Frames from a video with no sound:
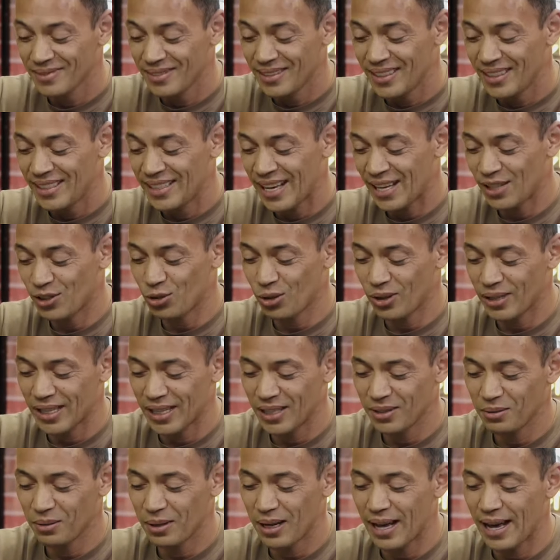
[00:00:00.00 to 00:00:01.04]
E aí
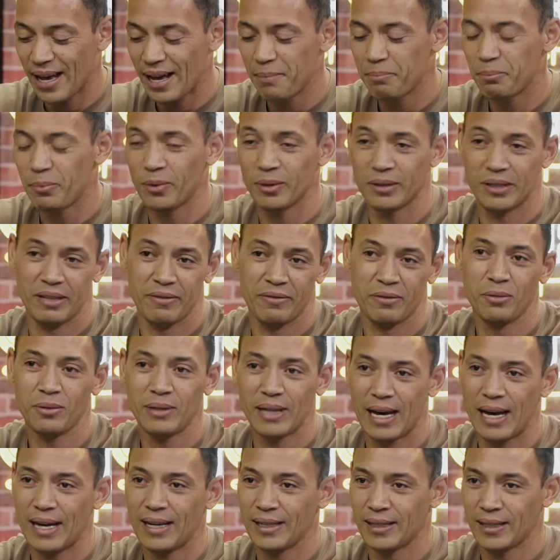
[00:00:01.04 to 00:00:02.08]
jogando lá, pô, teve um
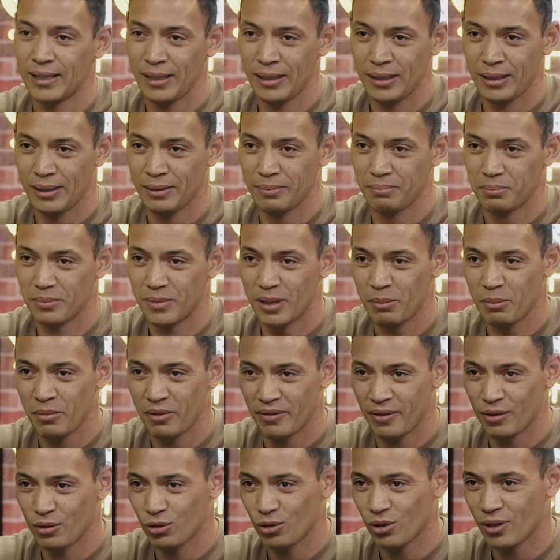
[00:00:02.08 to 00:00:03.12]
cara que, que me
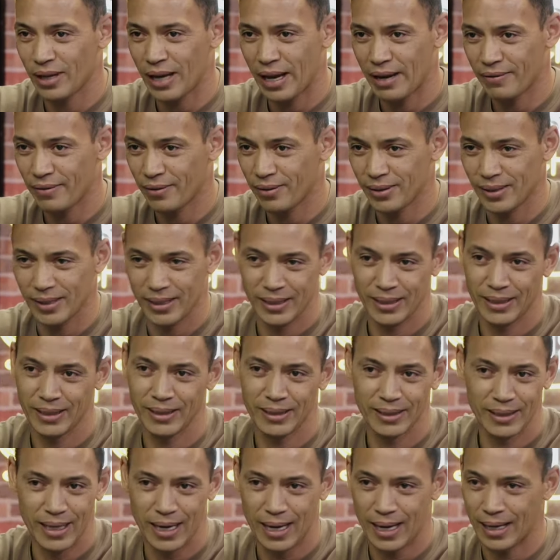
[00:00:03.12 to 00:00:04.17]
viu jogar e falou assim,
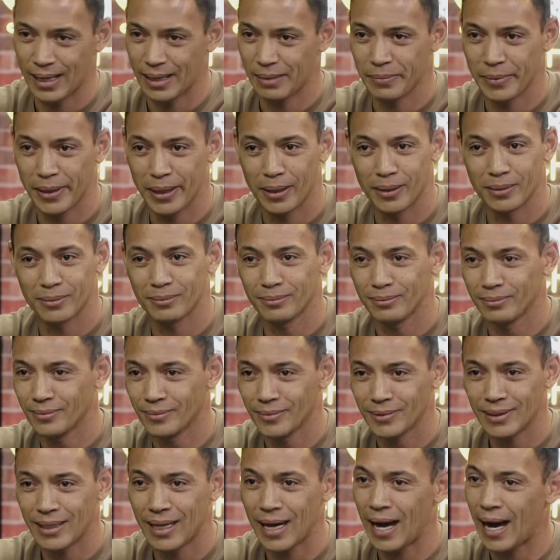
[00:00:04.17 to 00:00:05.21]
Sempre cara, meu,
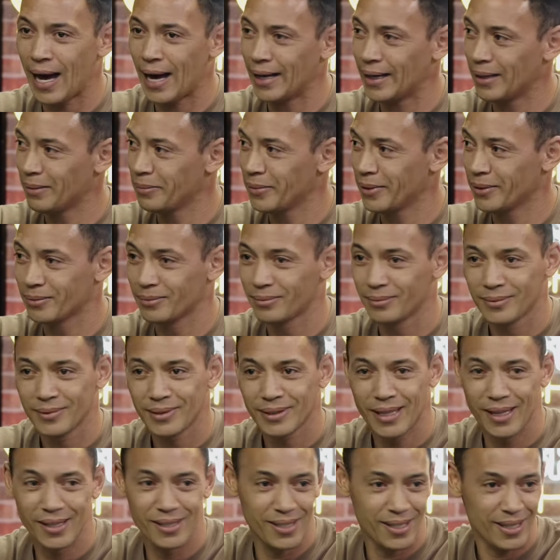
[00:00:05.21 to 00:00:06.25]
cara, meu, o
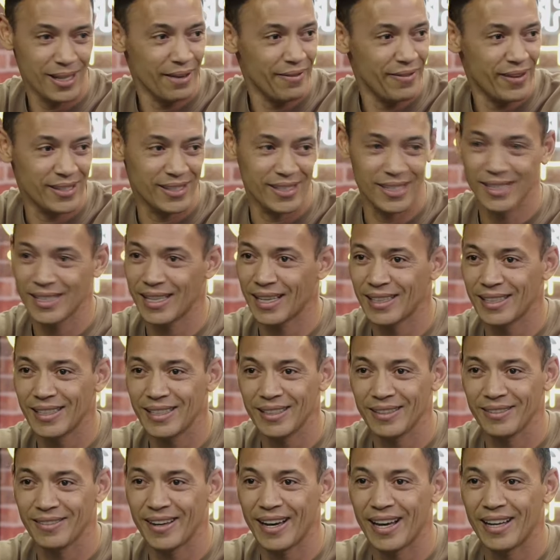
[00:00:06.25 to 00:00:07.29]
que, que você tá fazendo aqui,
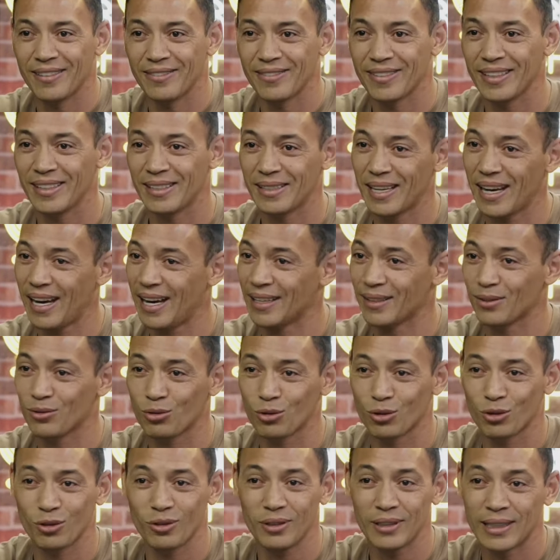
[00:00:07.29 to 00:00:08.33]
velho? Eu falei, cara, eu tô
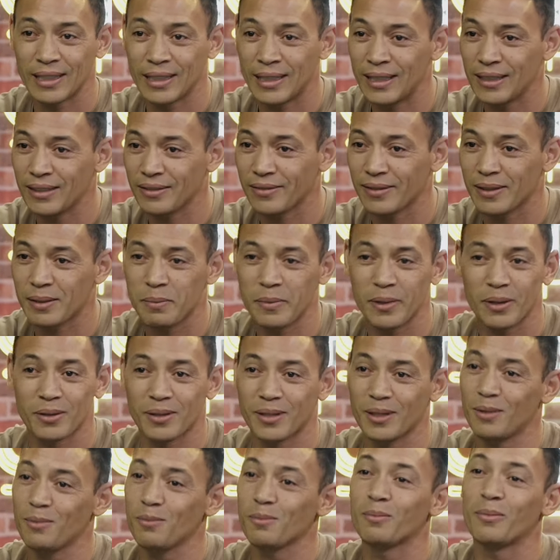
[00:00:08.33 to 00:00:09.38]
jogando. Eu falei, meu, você
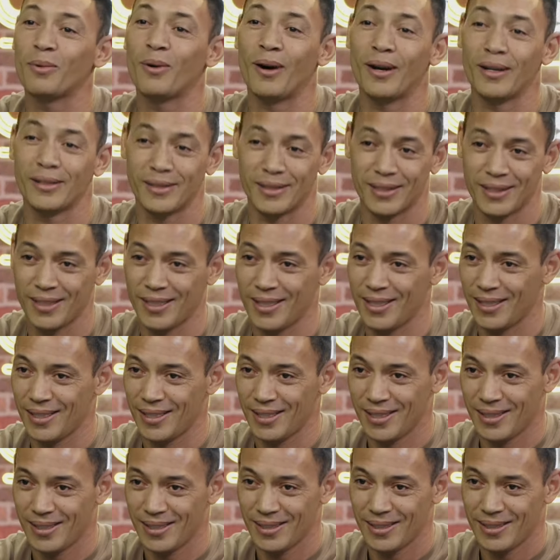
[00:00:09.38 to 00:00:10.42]
não pode. A esquerda
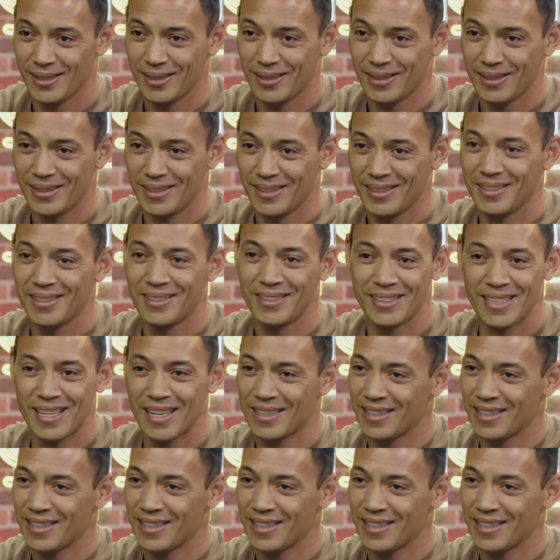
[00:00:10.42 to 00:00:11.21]
já tava funcionando já bem.